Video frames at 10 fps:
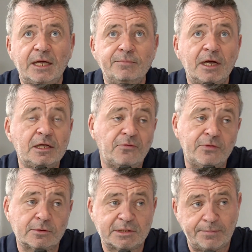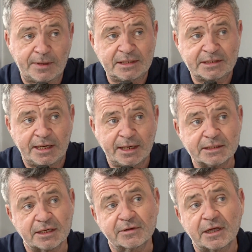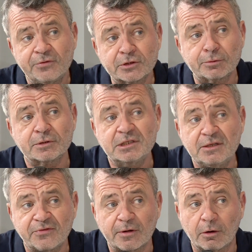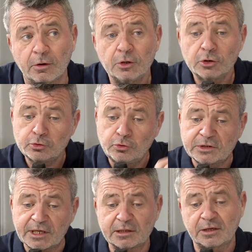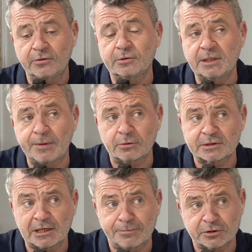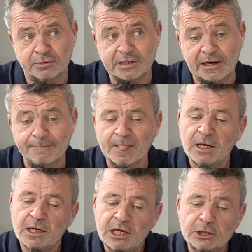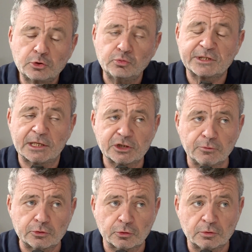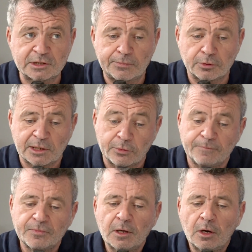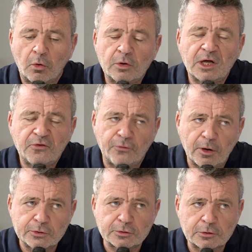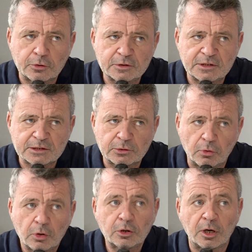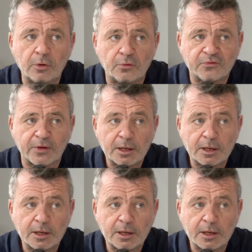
eh bien, il est financé par des ARS avec un financement différent du SAD qui est financé par le conseil départemental. Et tout ça se met autour d'une table pour dire, bon, on a un fort besoin de coordination, comment on fait